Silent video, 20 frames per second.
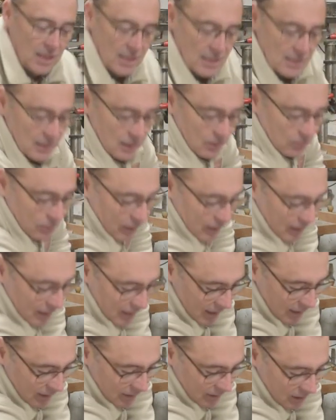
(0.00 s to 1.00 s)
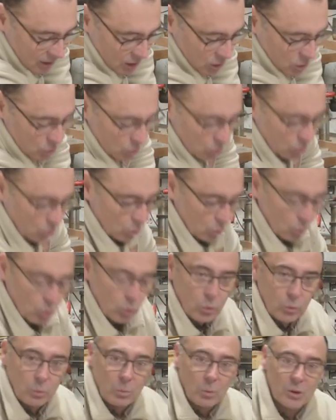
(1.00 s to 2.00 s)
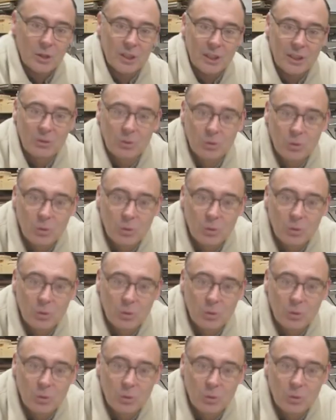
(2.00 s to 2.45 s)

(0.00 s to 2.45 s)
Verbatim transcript: Ce qui fait que là, je retrouve mon chariot de